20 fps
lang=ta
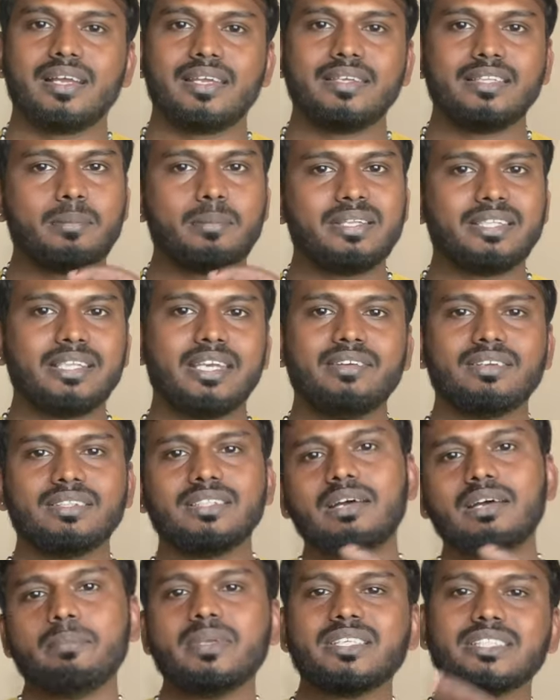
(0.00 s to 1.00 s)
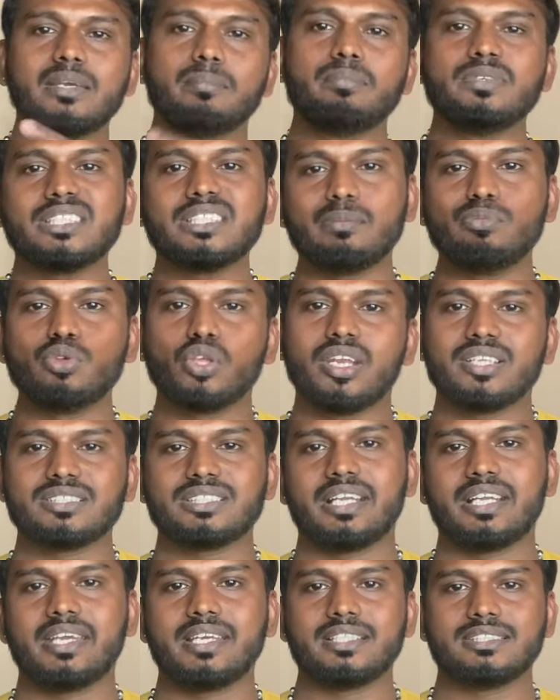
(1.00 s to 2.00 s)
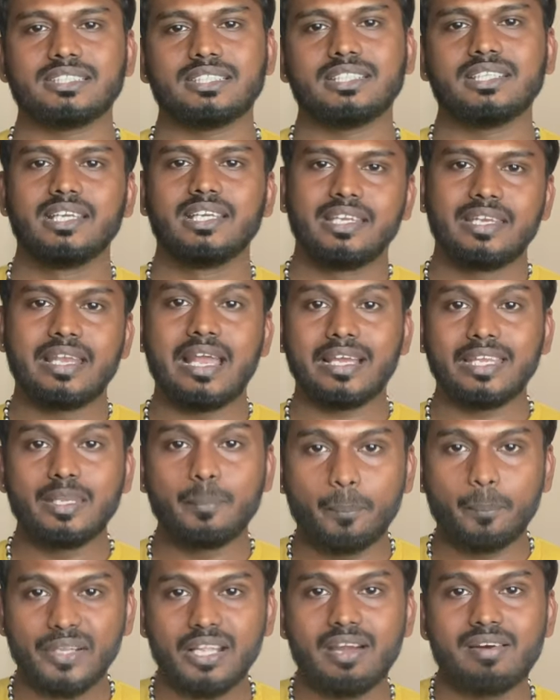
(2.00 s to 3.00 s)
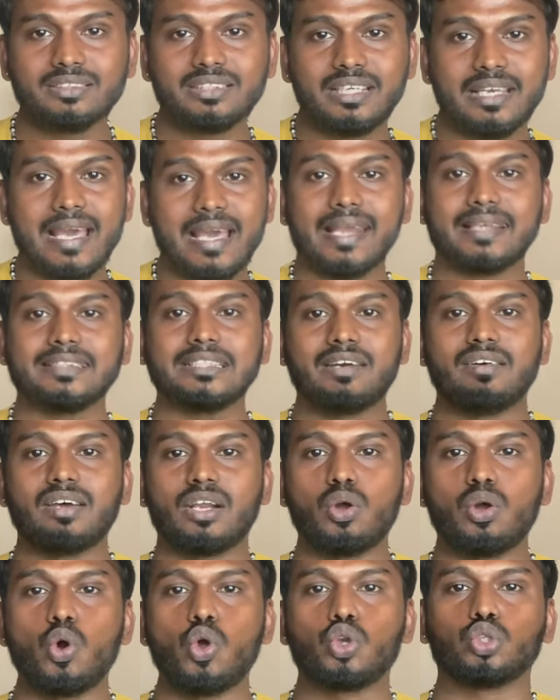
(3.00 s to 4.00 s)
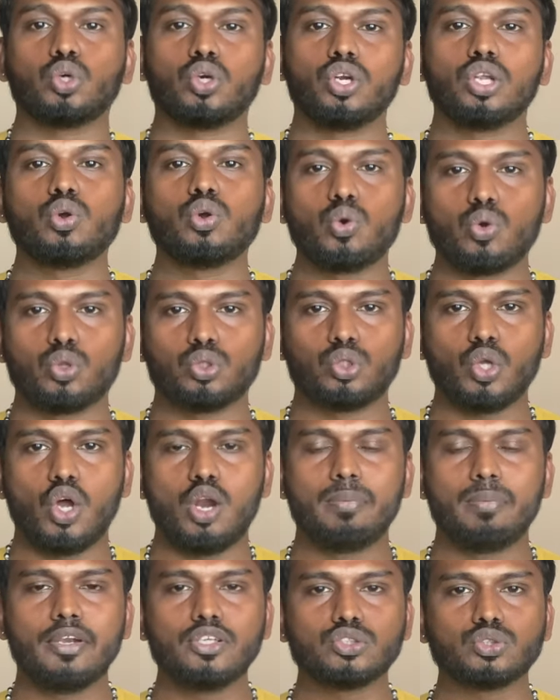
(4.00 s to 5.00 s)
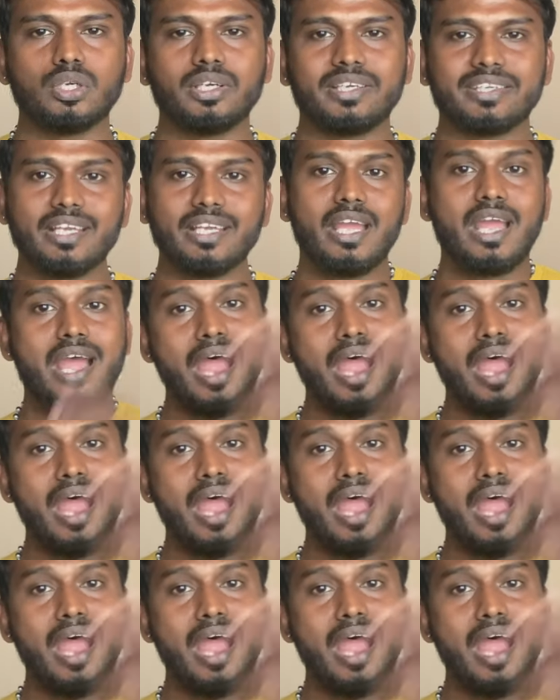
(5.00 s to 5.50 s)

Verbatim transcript: இந்த மாதிரி வந்து மிஸ்க மிஸ்கம்யூனிகேஷன் ஆயிடுச்சு நாங்கள் இப்போ தான் வந்து டேரக்டா வரவங்க ஒருத்தவங்களுக்கு கொடுத்துட்டோம் அப்படின்னு சொல்லிட்டு